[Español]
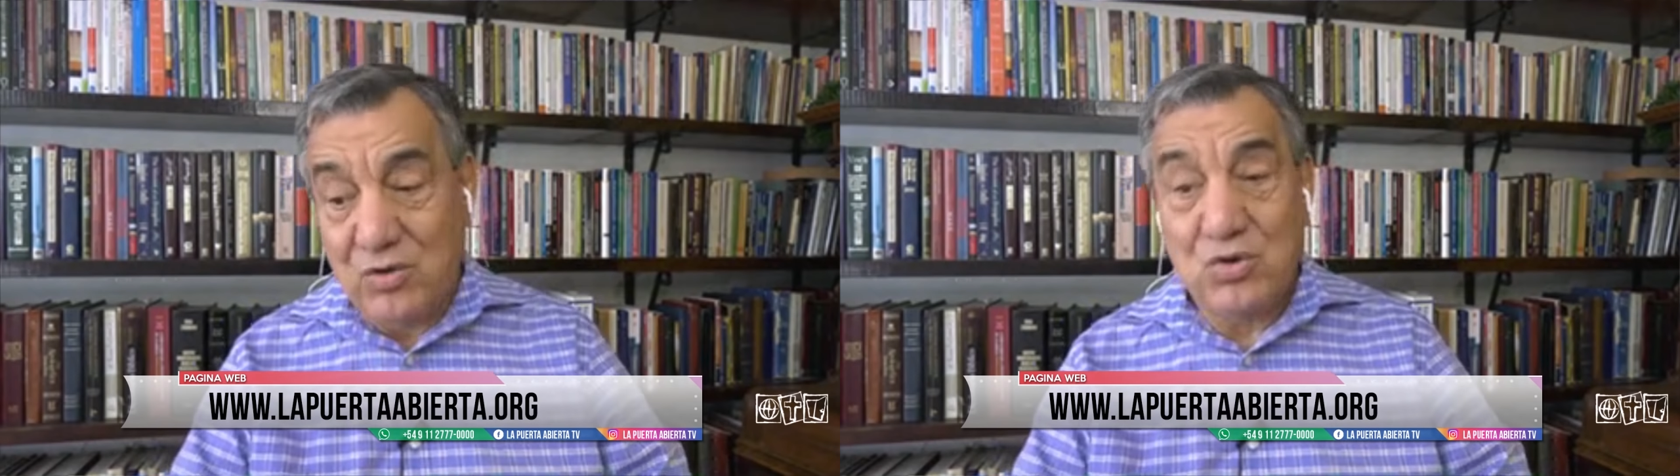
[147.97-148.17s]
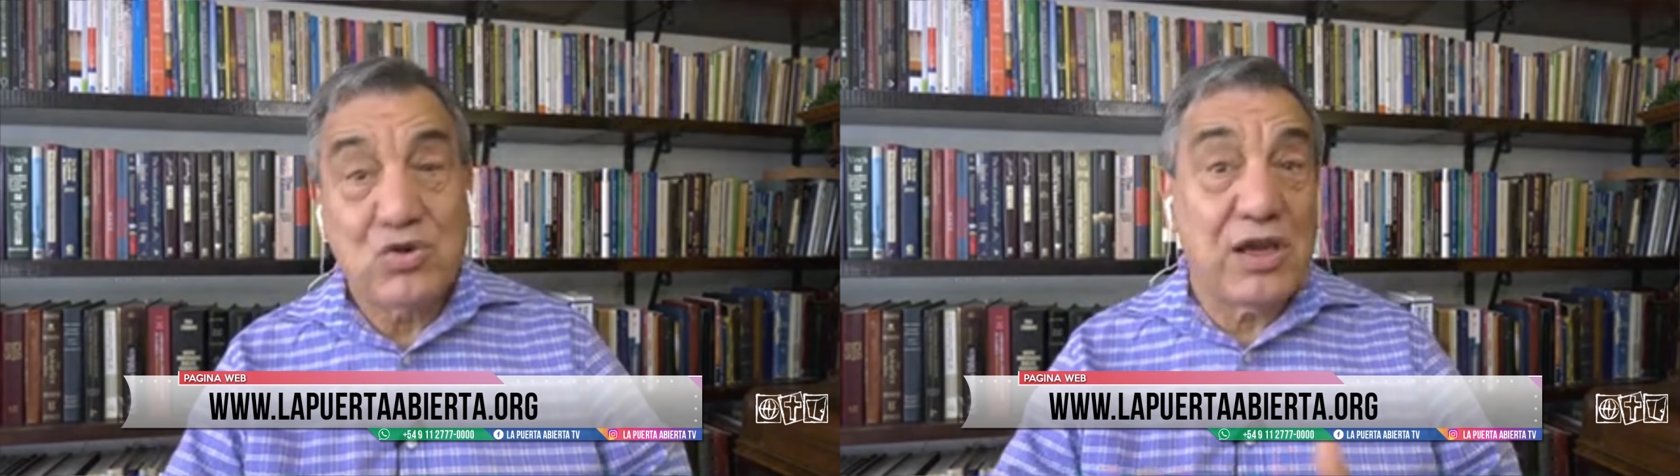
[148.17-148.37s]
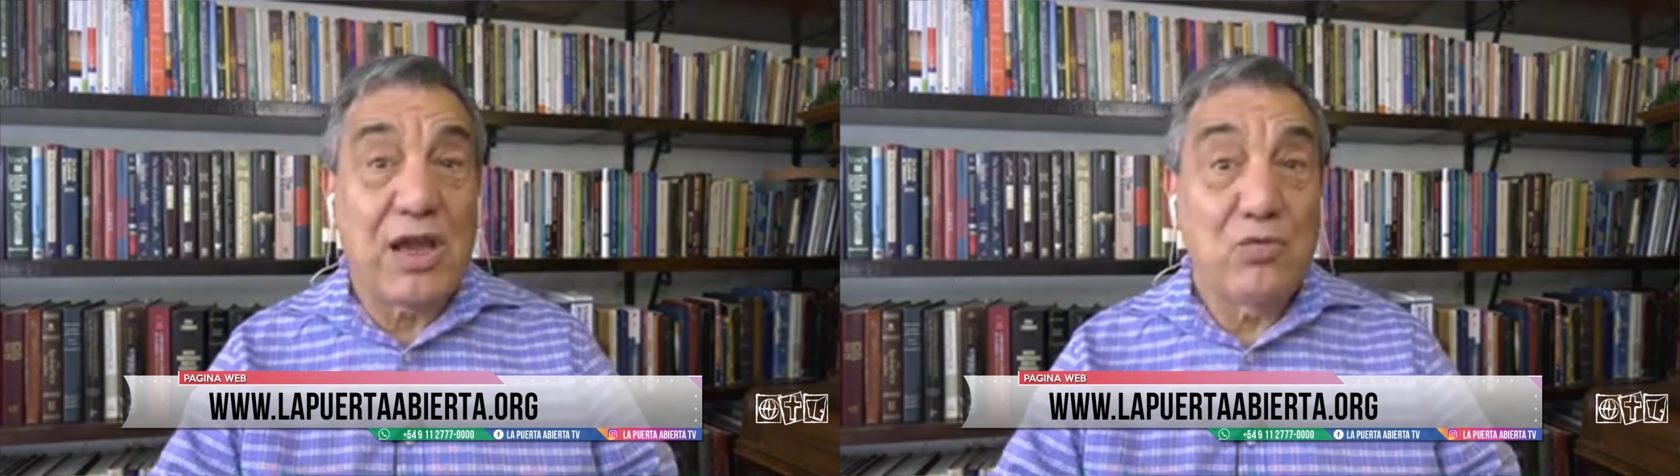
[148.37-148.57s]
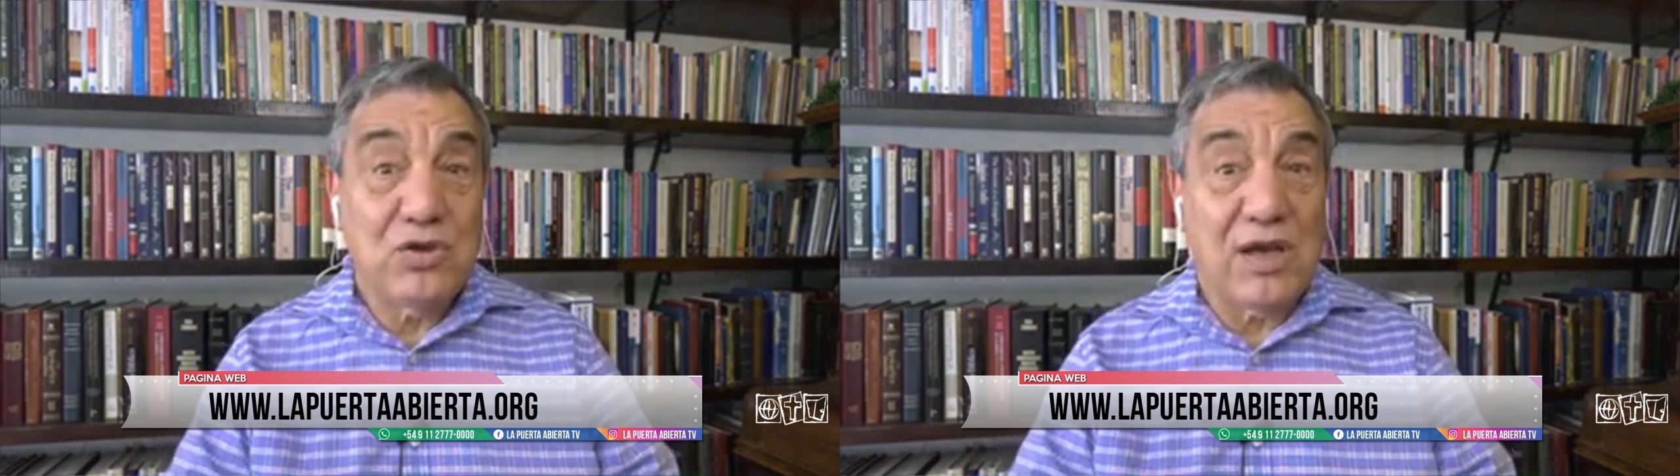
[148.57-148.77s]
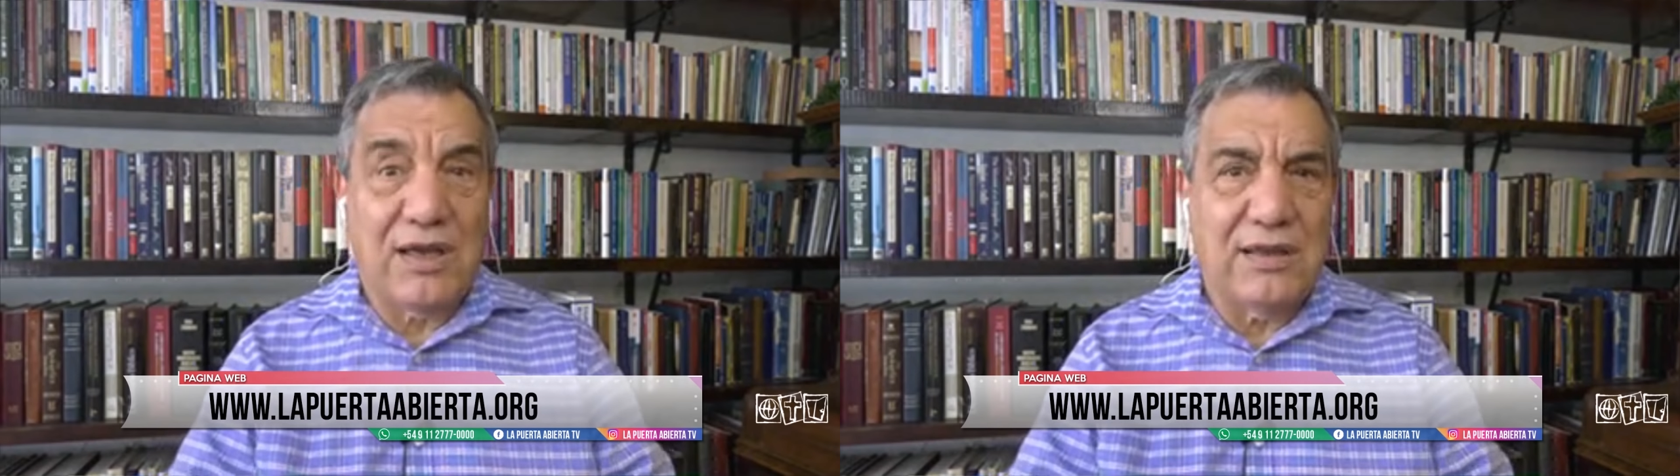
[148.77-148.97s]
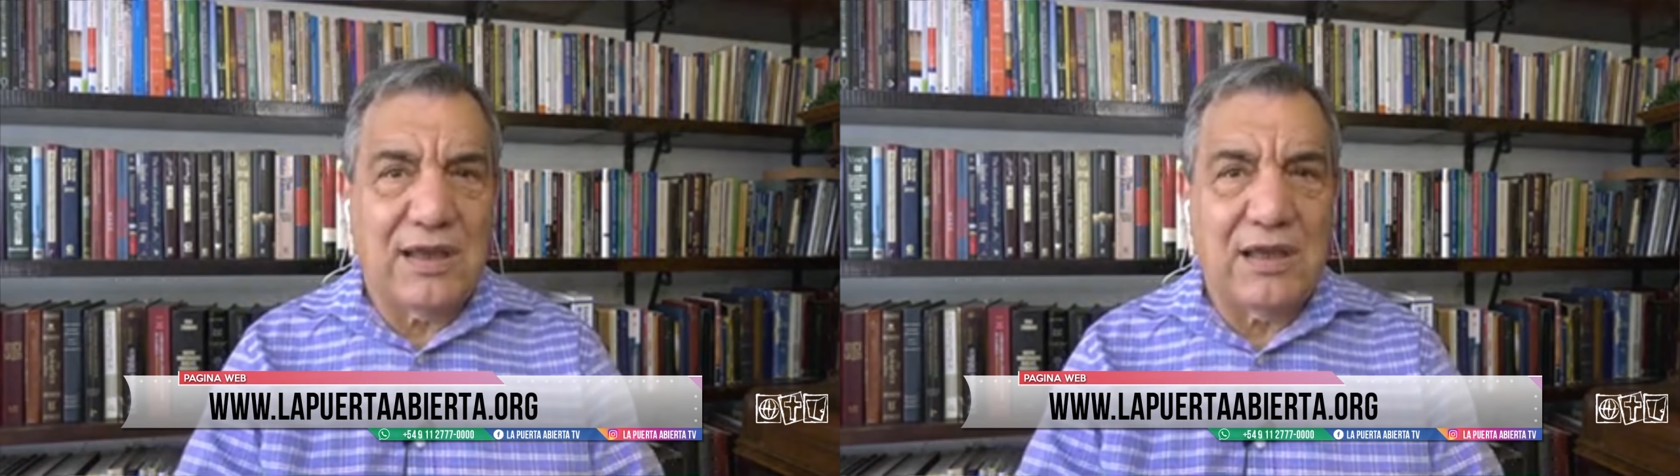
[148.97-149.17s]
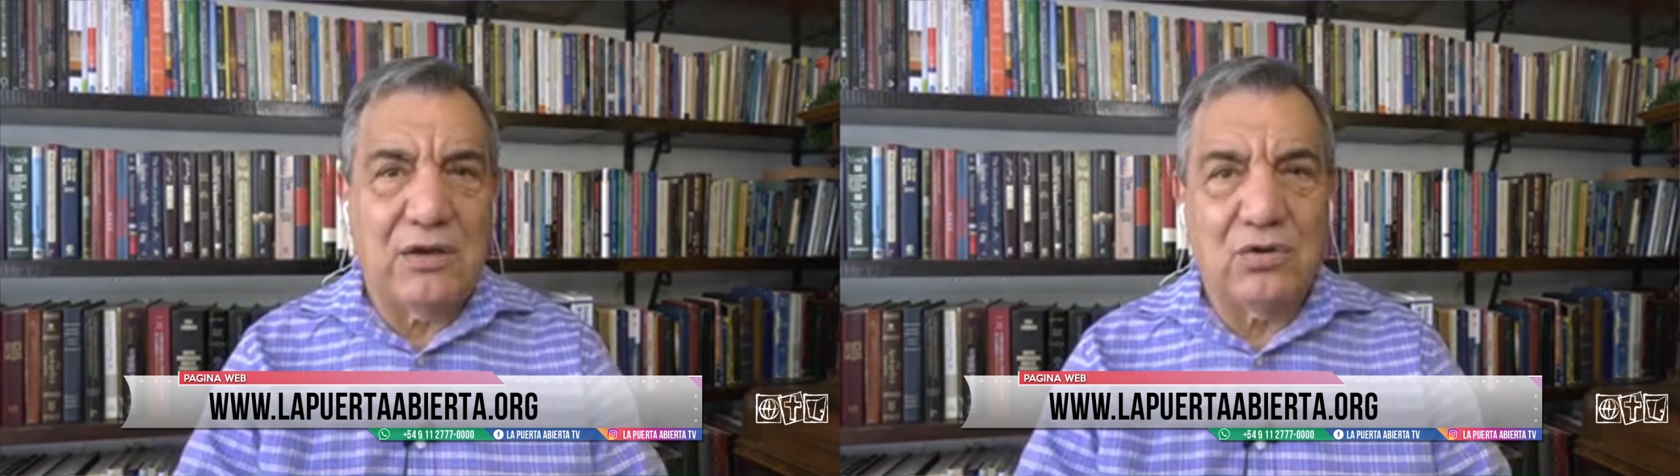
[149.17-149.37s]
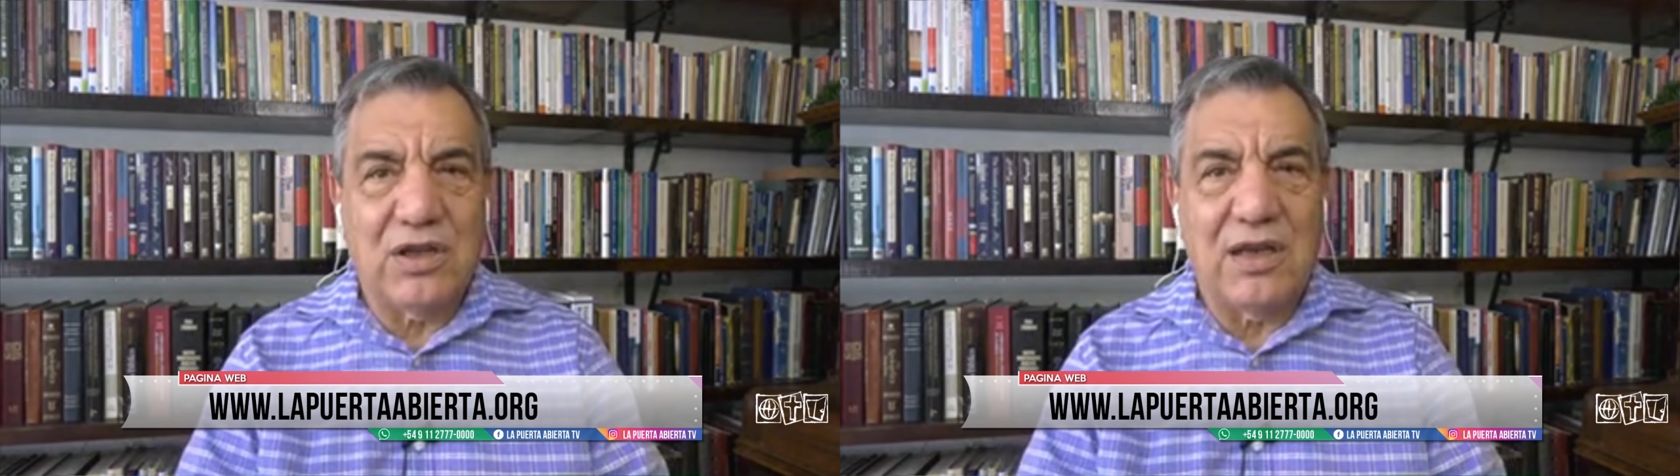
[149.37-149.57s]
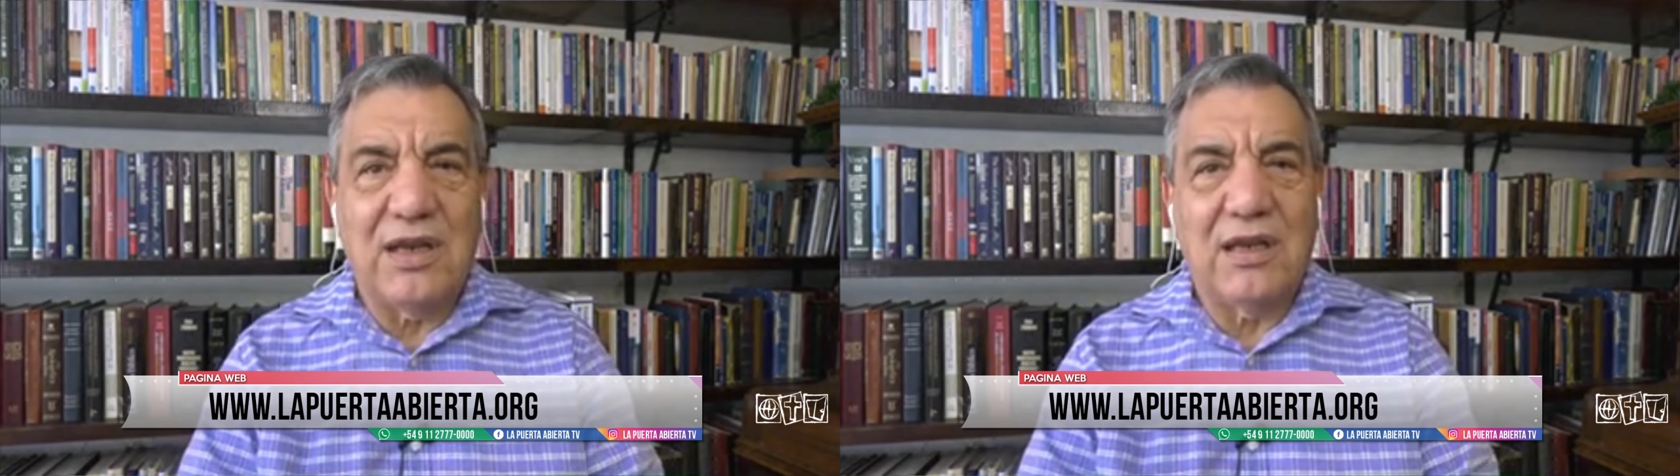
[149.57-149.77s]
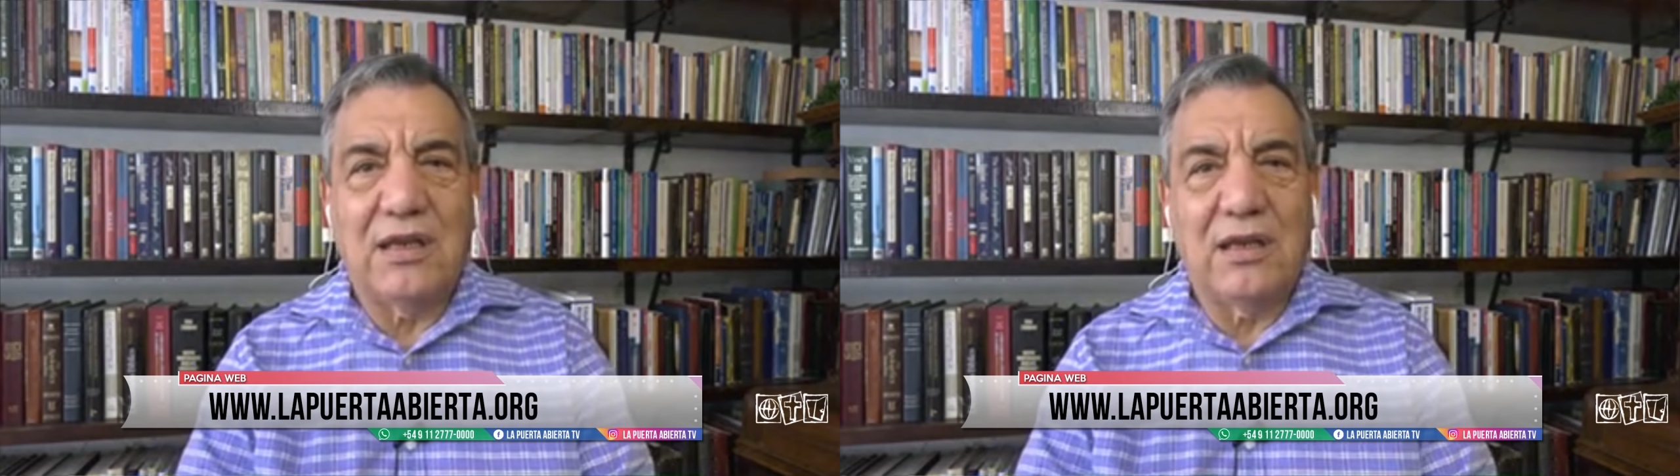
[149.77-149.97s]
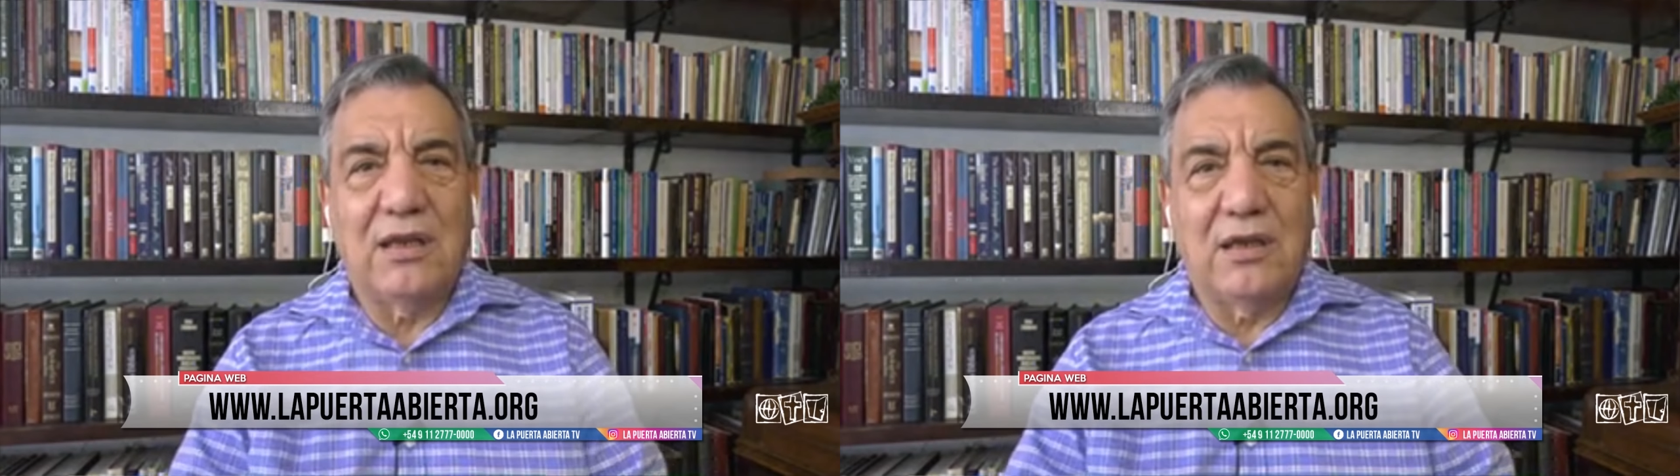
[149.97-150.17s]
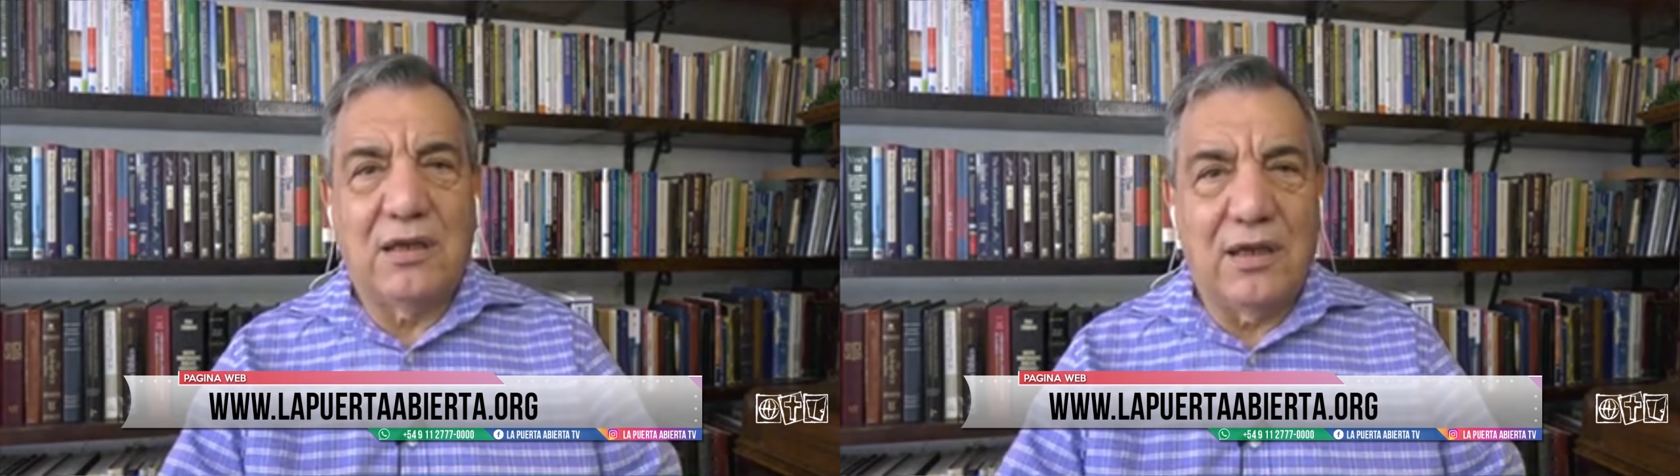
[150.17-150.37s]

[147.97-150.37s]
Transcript: Pero yo sé que hay mucha gente que no tiene